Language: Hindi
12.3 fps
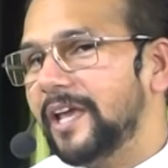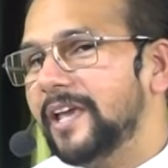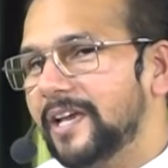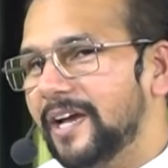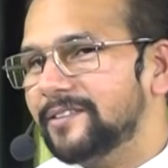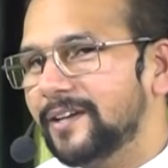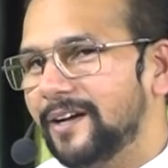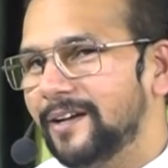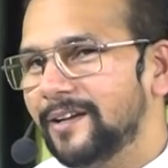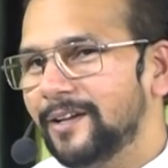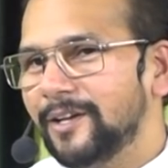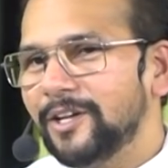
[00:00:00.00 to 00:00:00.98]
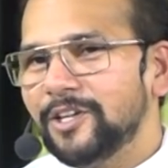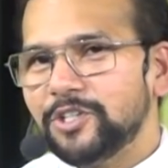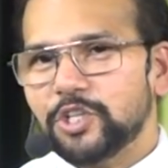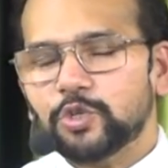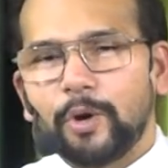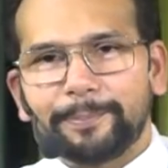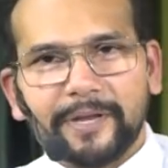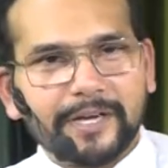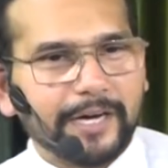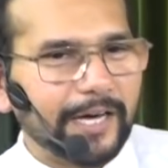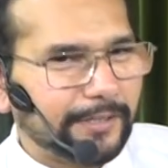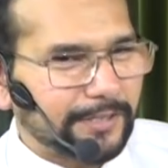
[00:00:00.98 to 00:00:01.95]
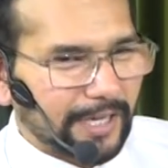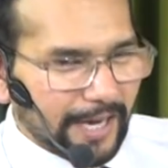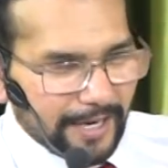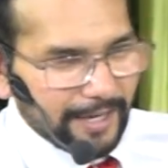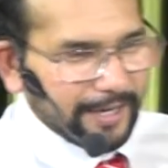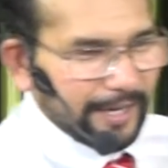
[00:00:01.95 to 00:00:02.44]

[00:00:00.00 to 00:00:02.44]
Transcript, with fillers: नहीं कहता जिसको अपने घर चलाना